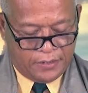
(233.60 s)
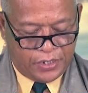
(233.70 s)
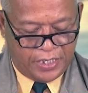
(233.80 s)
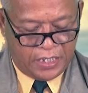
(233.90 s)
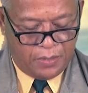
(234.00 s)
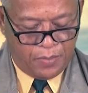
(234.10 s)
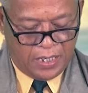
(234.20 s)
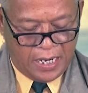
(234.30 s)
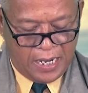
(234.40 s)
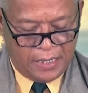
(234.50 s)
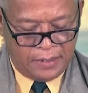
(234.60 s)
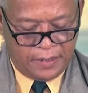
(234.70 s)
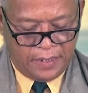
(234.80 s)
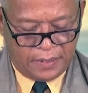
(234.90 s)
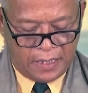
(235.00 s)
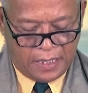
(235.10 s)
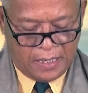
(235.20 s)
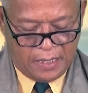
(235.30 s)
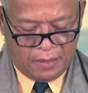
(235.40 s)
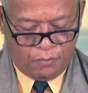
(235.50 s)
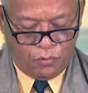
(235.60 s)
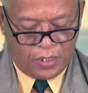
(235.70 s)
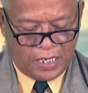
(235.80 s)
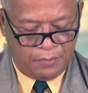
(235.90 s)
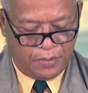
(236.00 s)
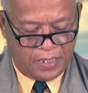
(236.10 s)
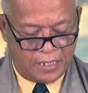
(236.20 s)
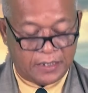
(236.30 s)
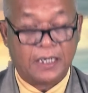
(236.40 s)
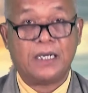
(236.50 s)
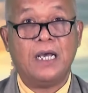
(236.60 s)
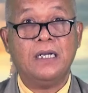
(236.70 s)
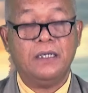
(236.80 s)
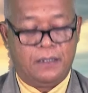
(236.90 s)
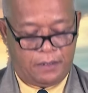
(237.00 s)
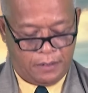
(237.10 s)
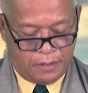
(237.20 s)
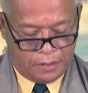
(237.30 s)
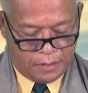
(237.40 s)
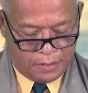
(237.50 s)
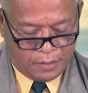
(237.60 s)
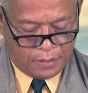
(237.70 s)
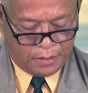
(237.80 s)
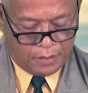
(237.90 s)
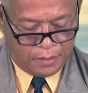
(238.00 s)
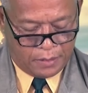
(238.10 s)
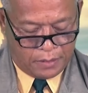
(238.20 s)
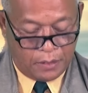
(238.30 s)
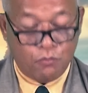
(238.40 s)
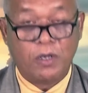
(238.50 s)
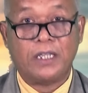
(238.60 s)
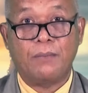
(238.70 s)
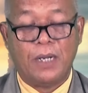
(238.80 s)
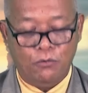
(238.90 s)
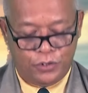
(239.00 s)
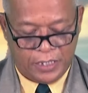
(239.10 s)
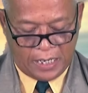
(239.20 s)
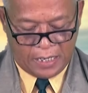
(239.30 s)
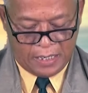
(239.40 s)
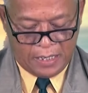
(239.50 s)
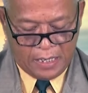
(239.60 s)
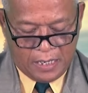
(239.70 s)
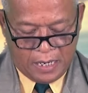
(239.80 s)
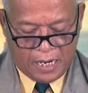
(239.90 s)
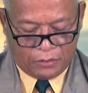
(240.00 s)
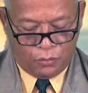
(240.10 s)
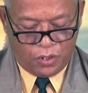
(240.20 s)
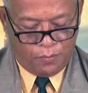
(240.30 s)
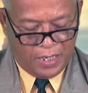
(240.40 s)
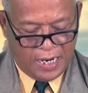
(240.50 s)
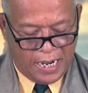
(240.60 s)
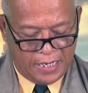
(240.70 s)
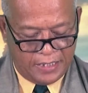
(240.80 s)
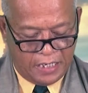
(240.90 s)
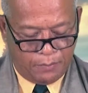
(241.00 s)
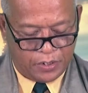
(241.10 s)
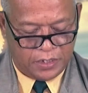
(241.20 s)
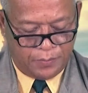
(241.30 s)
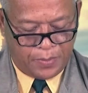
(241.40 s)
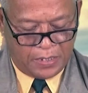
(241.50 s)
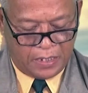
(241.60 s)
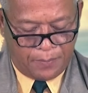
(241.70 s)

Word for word: Jadi kemegahan kita bukan berdasarkan kekuatan manusia atau kemegahan yang bersifat